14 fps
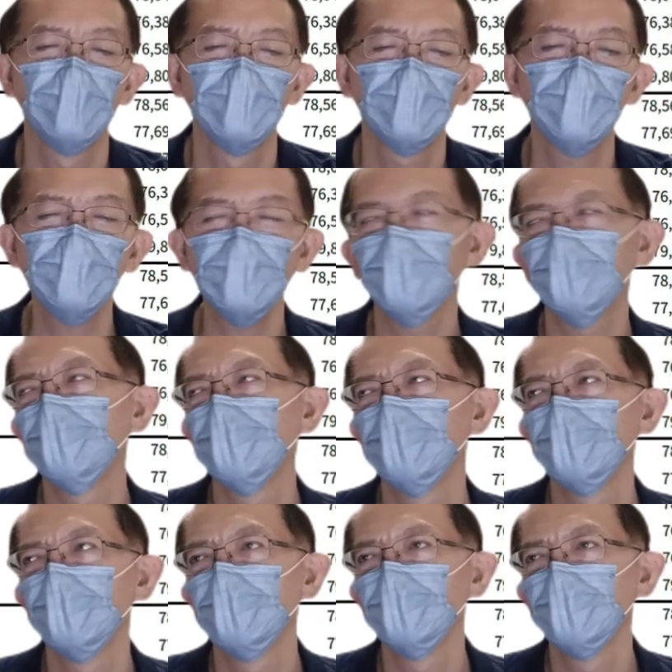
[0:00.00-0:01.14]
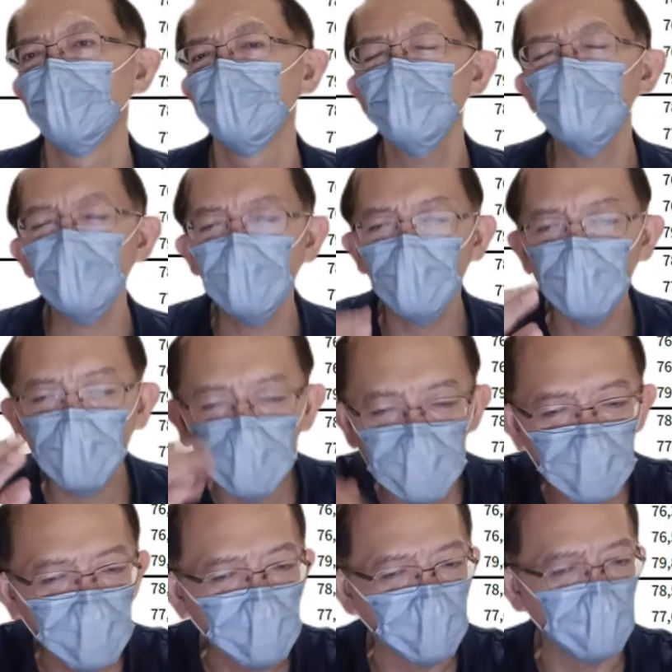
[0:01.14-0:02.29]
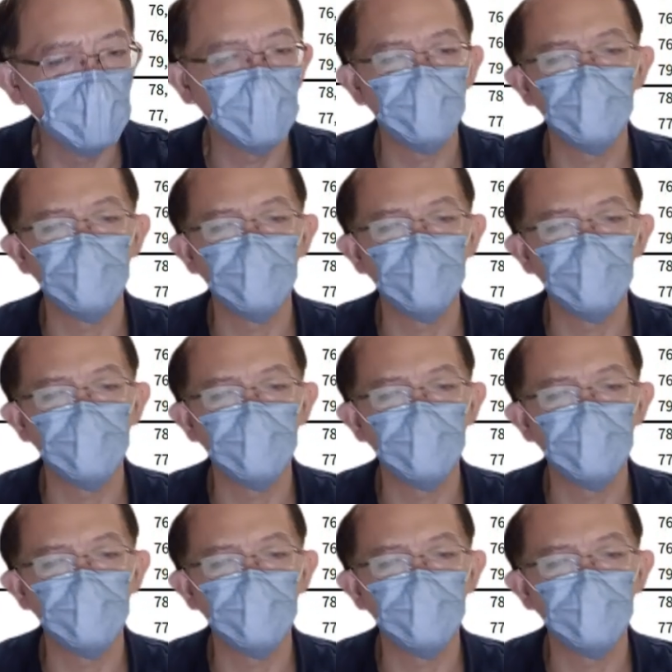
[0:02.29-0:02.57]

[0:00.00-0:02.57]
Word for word: 对不对？这个流动性你可不可以